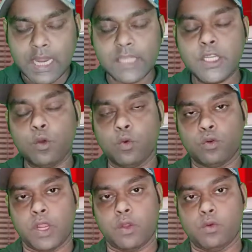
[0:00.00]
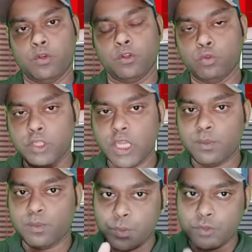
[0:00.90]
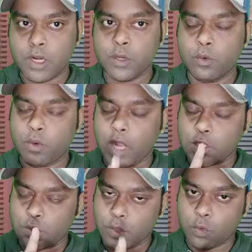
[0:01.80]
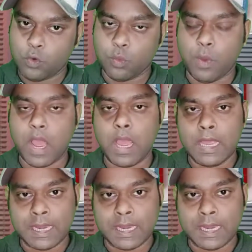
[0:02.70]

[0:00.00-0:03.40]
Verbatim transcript: যে কাজই করুক না কেন যদি তার প্রফেশনালি কোনো কাজ করে করুক বা